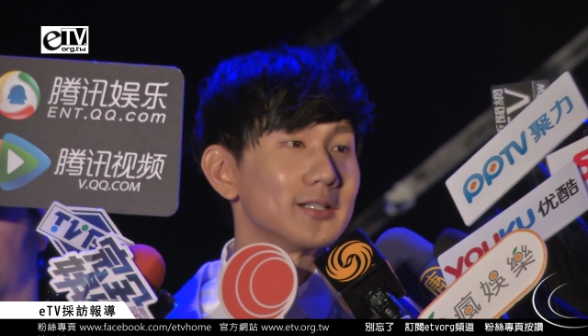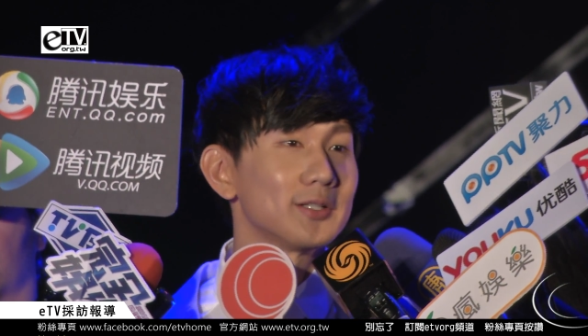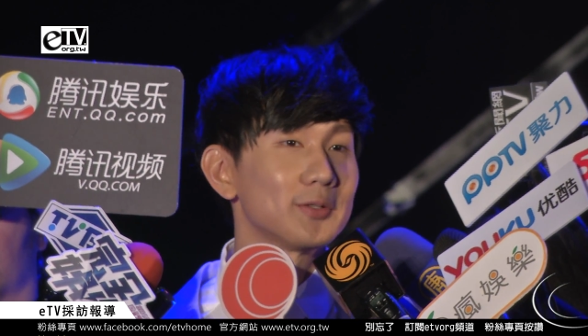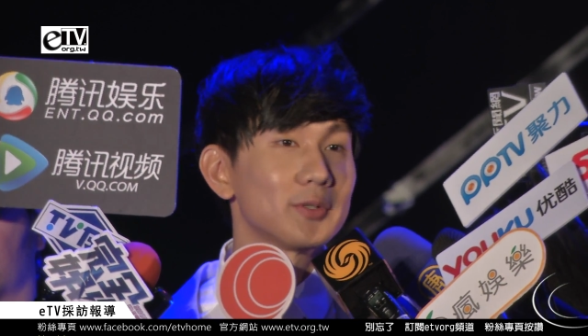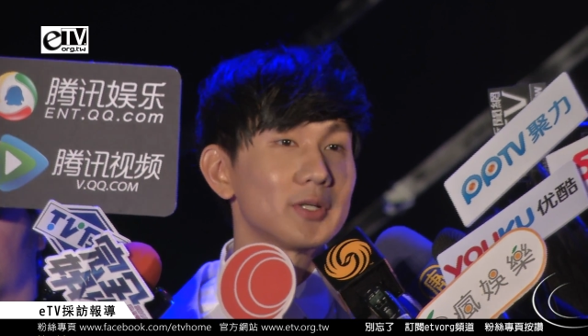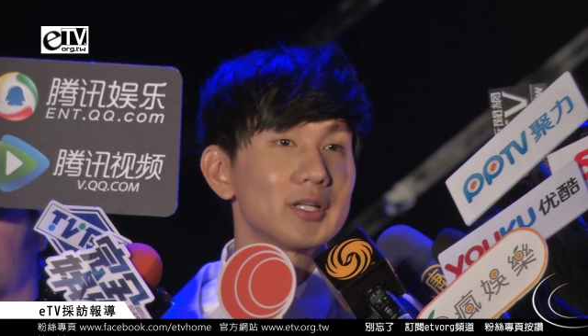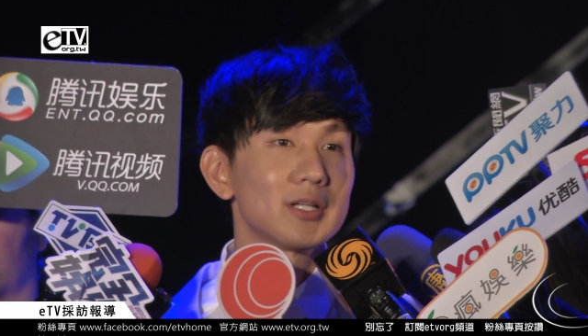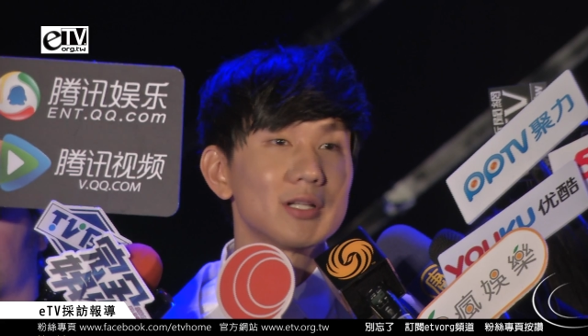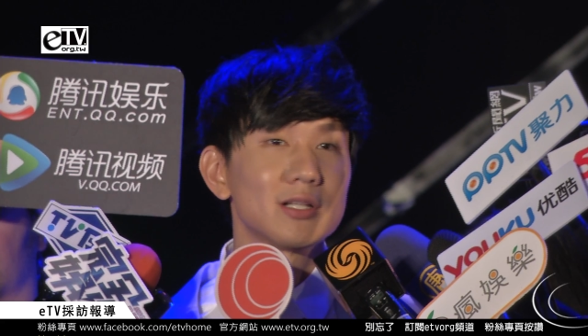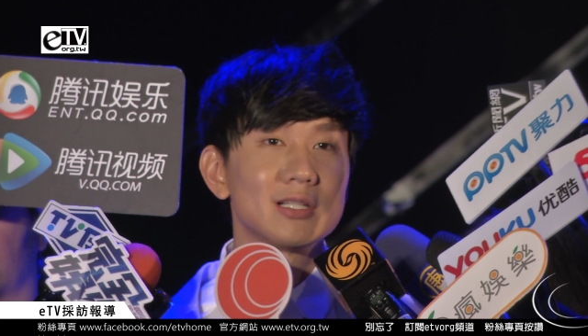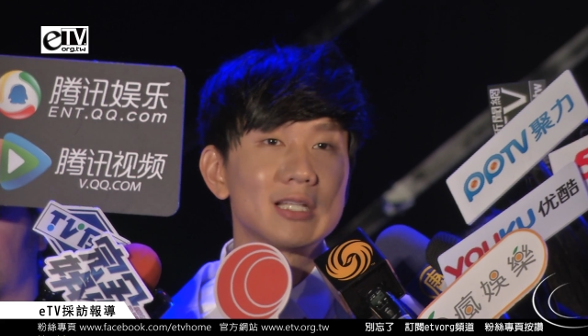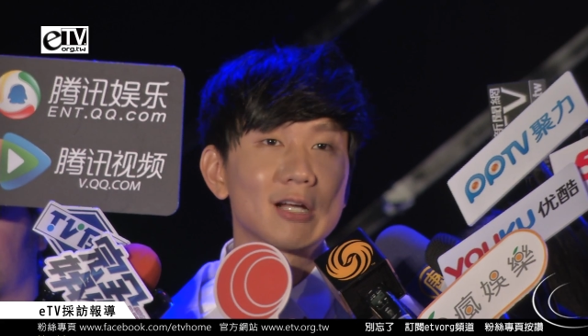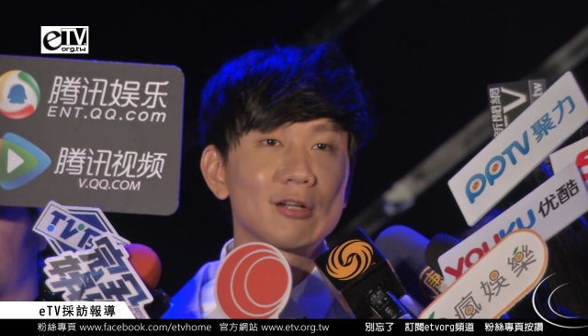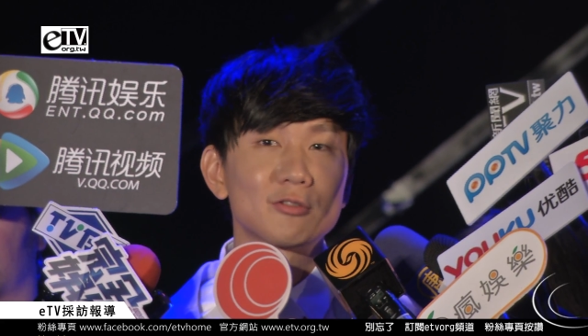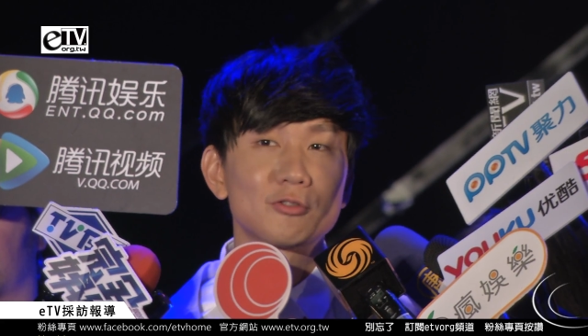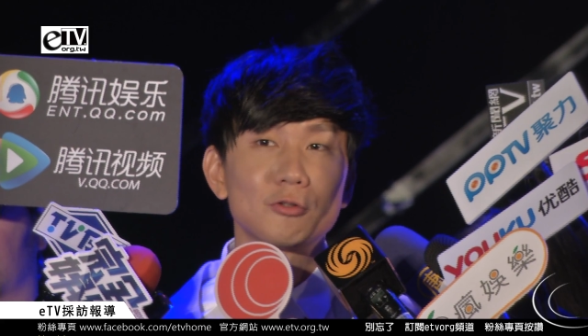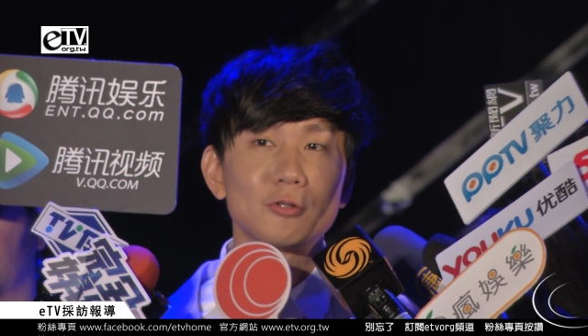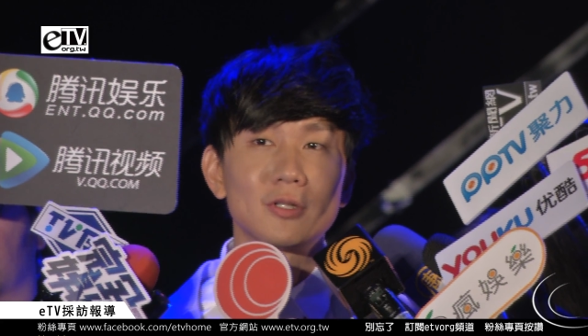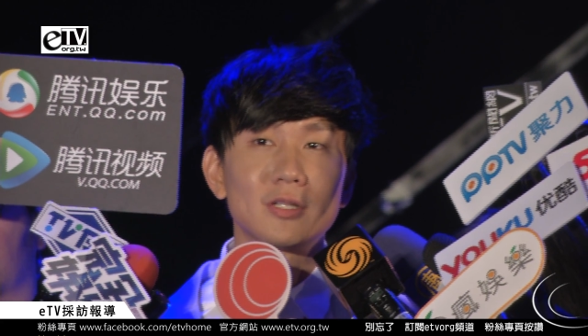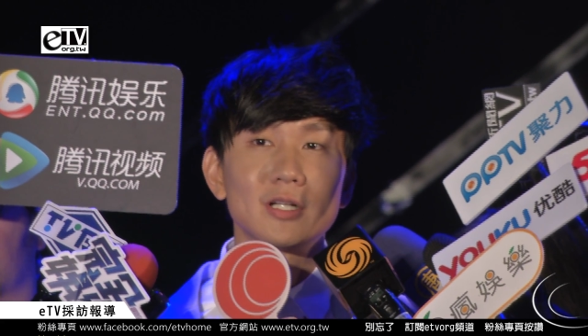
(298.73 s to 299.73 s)
因为你要
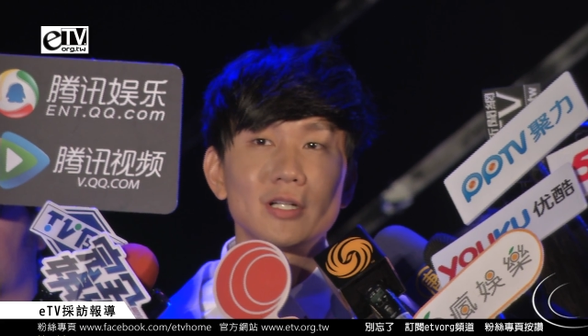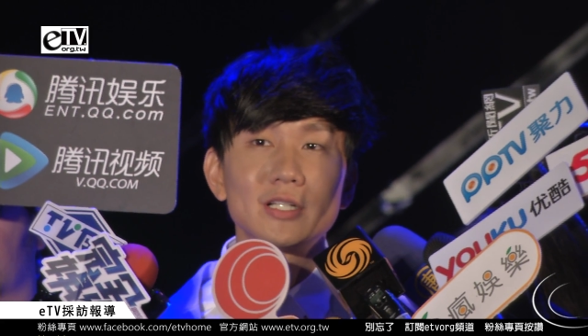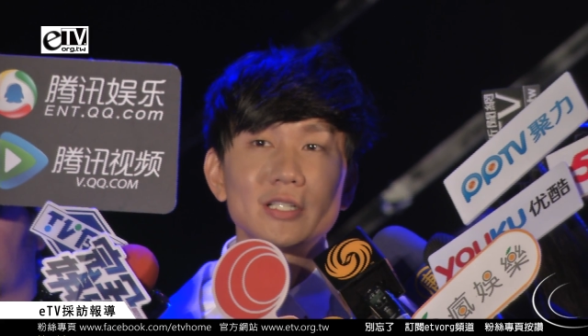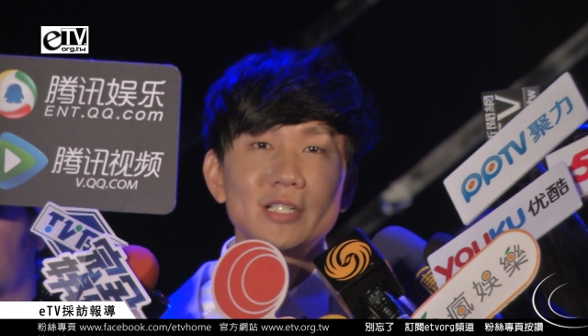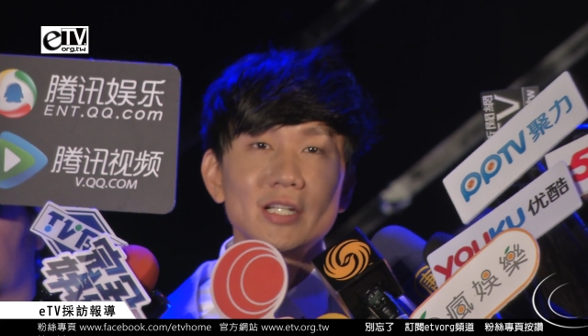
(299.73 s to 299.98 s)
取得一